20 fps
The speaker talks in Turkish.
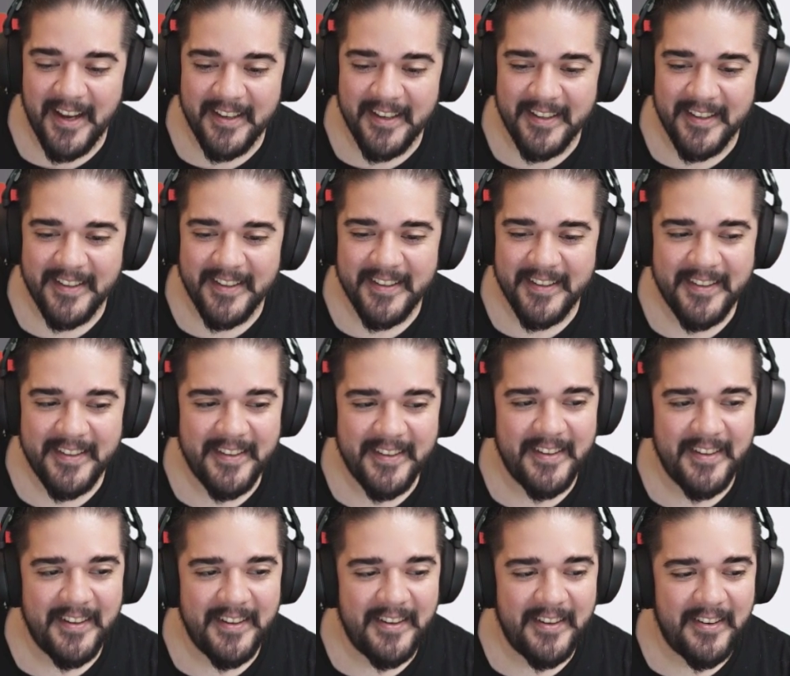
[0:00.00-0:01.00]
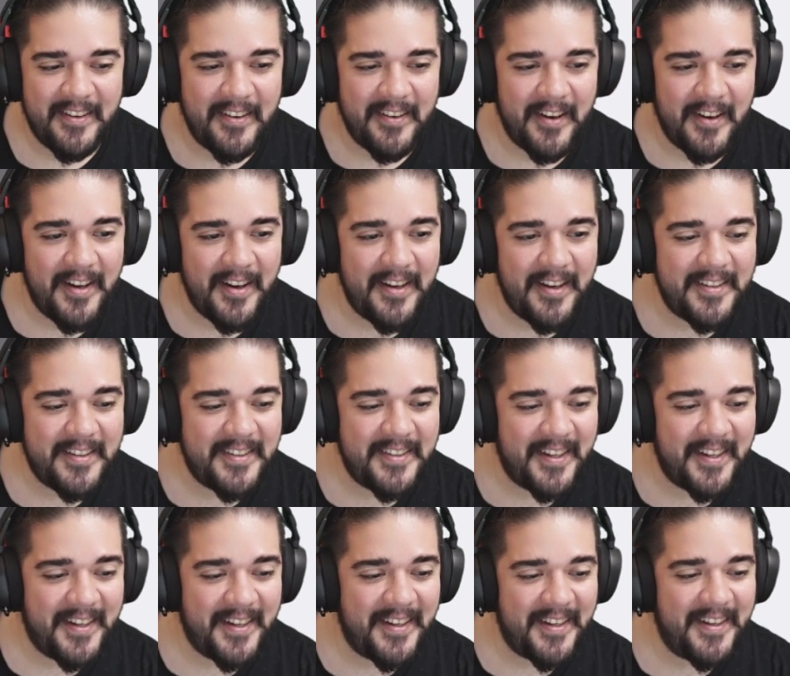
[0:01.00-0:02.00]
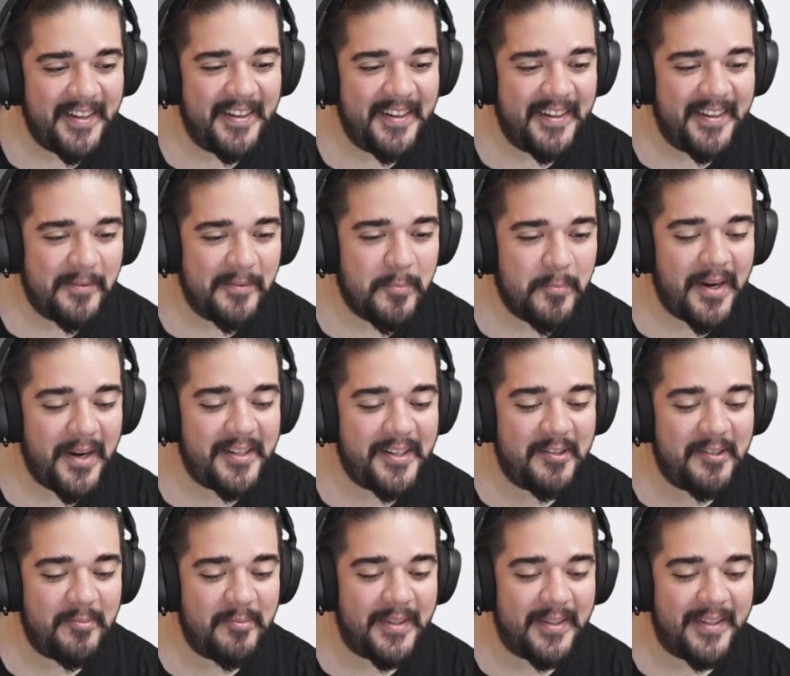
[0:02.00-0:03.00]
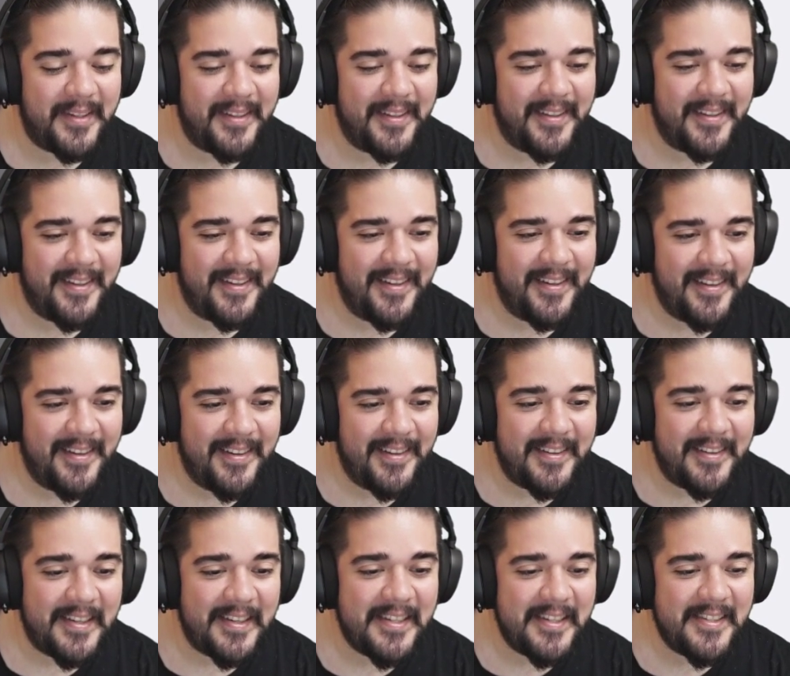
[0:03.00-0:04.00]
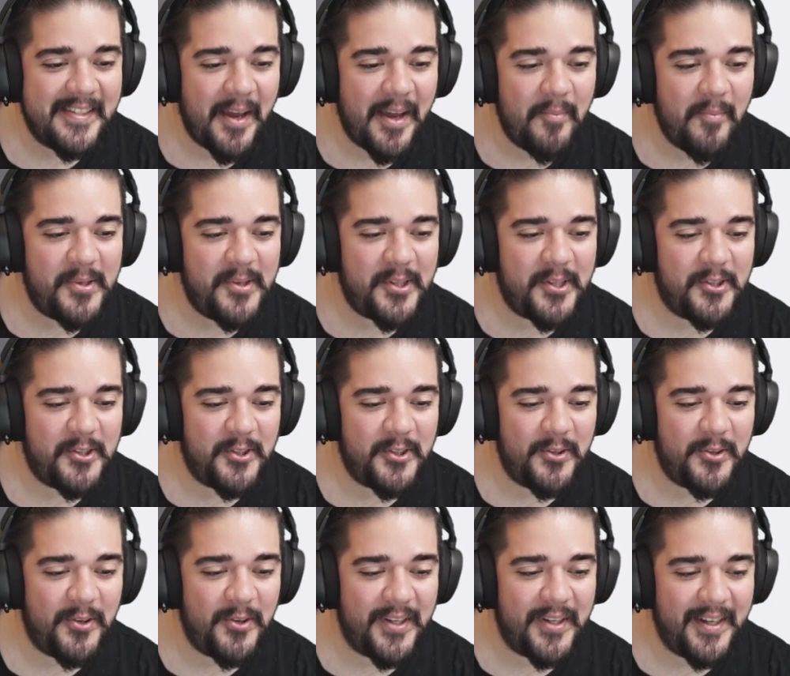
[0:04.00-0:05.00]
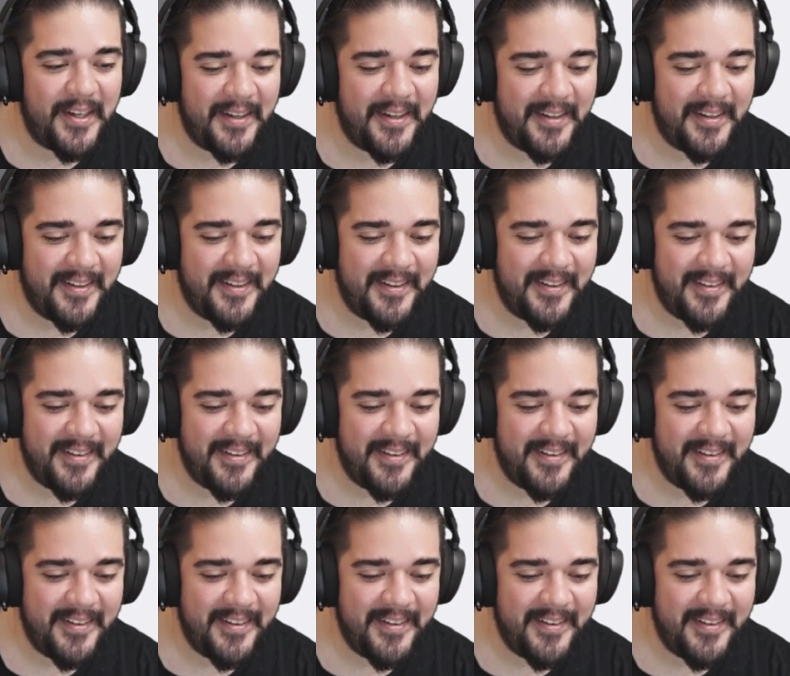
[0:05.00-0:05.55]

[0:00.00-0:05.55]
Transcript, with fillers: yani hayda bak şimdi. İnsan bir şaşırıyor ya.